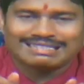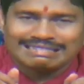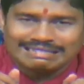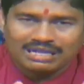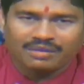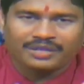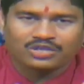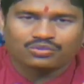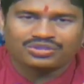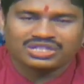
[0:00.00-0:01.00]
রিটেনে পাশ
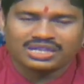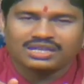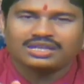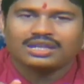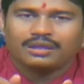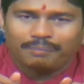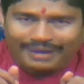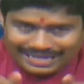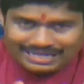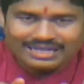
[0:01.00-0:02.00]
করেছে
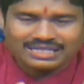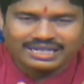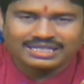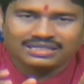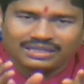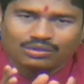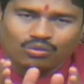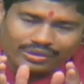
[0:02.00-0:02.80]
প্যানেলে এসে গেছে তার